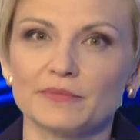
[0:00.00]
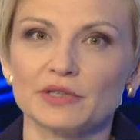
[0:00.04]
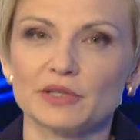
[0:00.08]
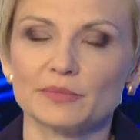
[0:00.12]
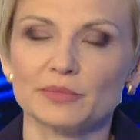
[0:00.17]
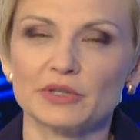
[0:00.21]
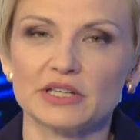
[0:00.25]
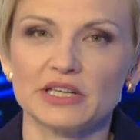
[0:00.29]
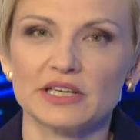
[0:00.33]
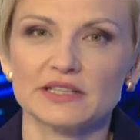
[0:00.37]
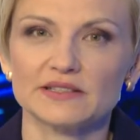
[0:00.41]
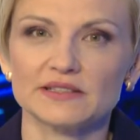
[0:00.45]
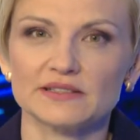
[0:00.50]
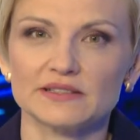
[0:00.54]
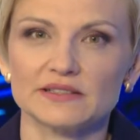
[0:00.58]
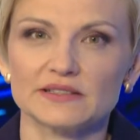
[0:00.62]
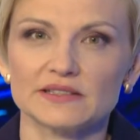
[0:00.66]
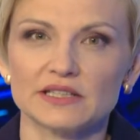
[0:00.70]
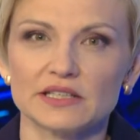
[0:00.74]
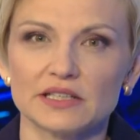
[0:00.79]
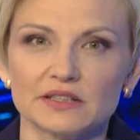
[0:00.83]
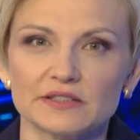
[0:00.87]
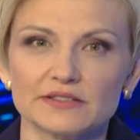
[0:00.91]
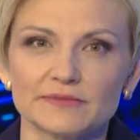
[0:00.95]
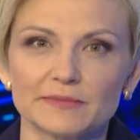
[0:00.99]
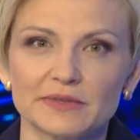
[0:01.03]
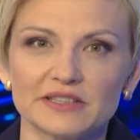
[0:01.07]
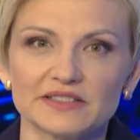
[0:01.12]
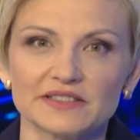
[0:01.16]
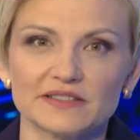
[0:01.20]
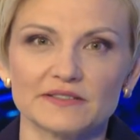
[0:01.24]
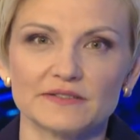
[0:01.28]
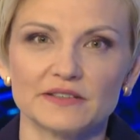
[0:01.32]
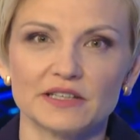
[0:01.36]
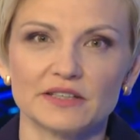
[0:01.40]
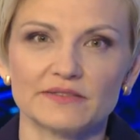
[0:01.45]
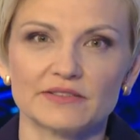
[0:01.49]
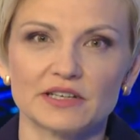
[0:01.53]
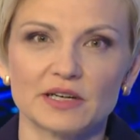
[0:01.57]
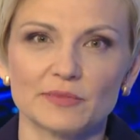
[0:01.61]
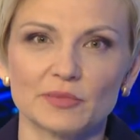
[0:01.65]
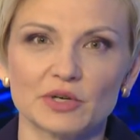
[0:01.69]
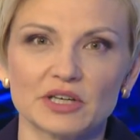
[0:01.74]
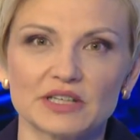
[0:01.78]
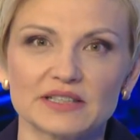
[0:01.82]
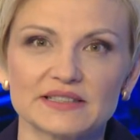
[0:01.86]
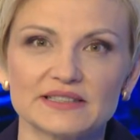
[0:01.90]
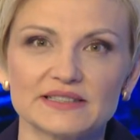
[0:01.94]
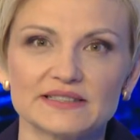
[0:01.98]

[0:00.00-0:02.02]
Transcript: Мероприятие состоялось в Москве в рамках